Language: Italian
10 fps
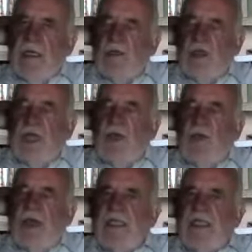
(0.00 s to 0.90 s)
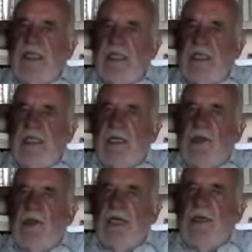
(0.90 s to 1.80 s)
Cioè questi,
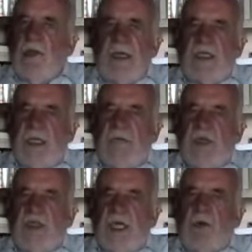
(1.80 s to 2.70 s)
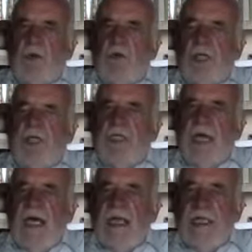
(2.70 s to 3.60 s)
eh, quando per esempio si accusa
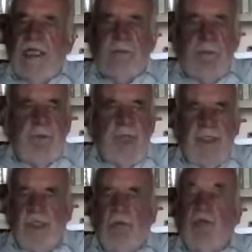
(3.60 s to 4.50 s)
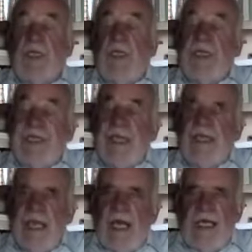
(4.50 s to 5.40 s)
l'Italia, si accusa gli
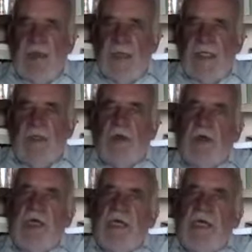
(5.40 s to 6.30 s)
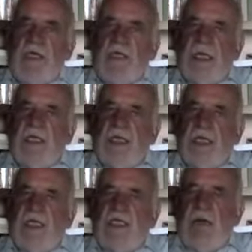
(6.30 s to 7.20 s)
italiani, pardon, di
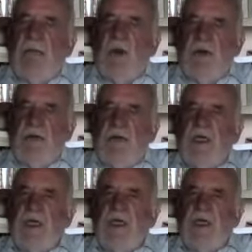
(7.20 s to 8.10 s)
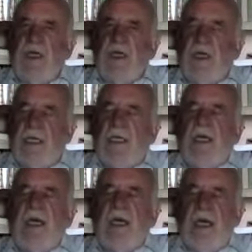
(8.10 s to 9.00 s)
essere islamofobi, eh,
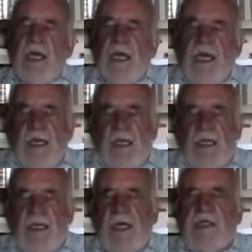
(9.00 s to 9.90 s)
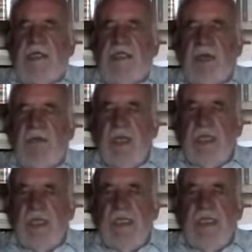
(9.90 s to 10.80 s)
eh,
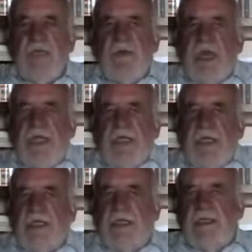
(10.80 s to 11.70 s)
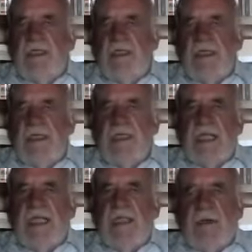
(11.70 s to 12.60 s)
antisemiti. Si dimentica, si dice c'è
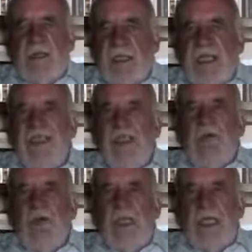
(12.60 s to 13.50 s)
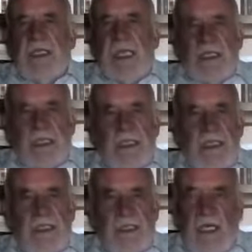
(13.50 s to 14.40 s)
stata questa egemonia della
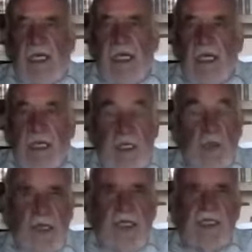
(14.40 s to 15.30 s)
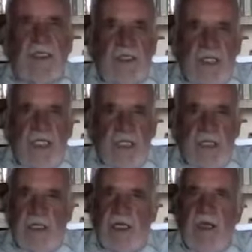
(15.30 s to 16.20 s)
sinistra che è durata
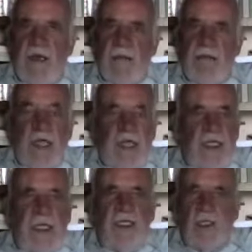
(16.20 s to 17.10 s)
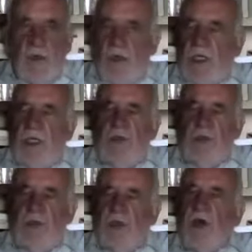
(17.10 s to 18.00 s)
decenni e nelle scuole
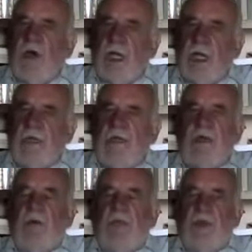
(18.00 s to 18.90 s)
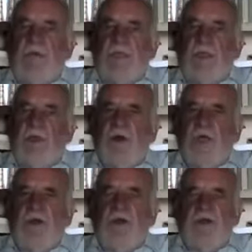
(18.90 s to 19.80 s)
tuttora sono
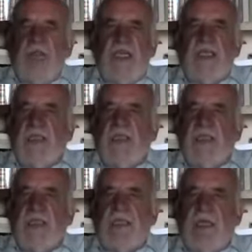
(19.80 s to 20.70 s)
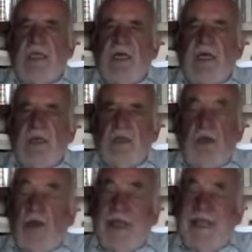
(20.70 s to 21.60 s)
professori, docenti, eccetera,
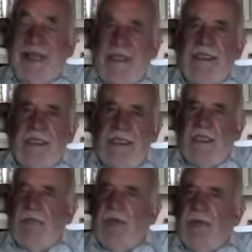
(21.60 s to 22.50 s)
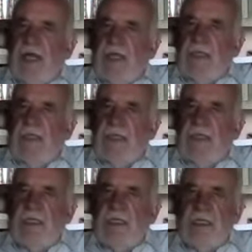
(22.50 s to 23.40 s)
sono in grandissima parte di
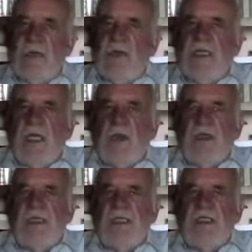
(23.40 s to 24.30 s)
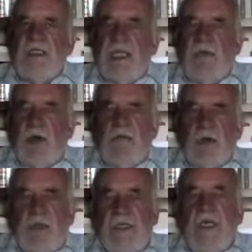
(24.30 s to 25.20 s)
sinistra. Quindi questi
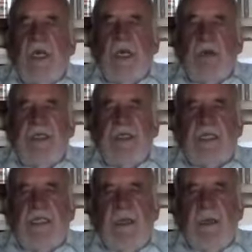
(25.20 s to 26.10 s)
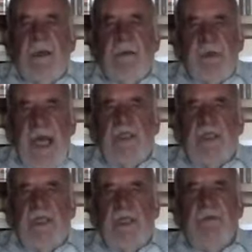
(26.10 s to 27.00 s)
islamofobi, questi
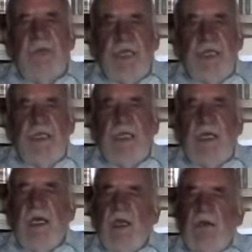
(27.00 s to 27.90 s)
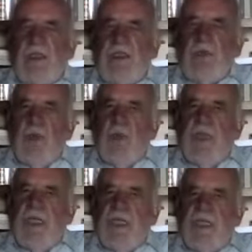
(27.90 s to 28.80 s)
antisemiti, questi
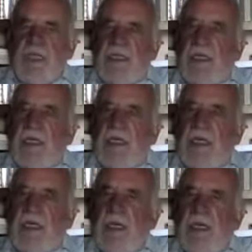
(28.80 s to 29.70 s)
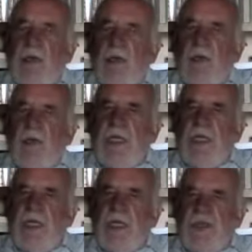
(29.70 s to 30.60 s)
bullisti, eh,
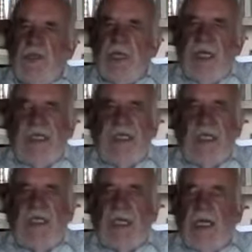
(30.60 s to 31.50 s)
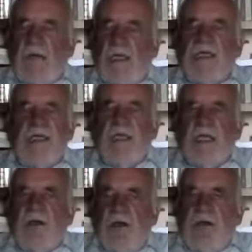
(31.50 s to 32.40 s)
bullismi, eccetera, da
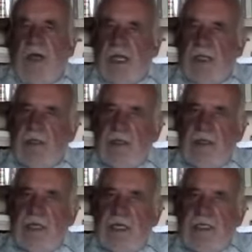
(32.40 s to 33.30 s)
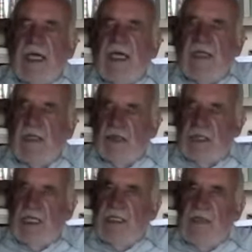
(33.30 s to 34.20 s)
dove vengono? da chi sono
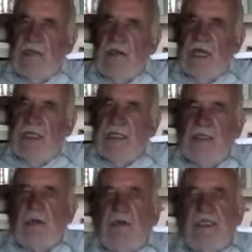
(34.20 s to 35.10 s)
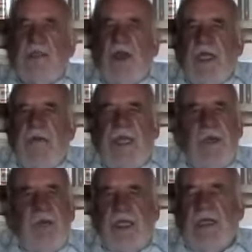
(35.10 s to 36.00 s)
stati educati. Ecco, questo è il
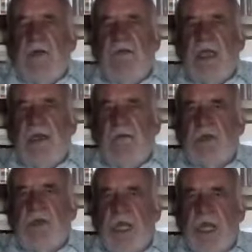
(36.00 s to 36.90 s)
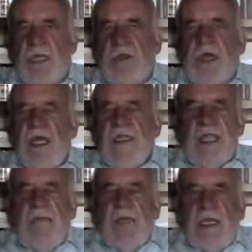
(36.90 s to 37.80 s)
tema che non viene affrontato.
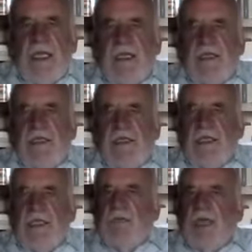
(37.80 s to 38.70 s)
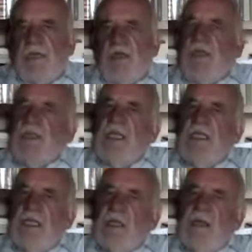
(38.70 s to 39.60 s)
Sembra che ci sia una sorta
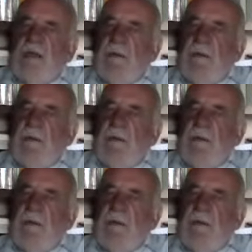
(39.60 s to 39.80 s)
di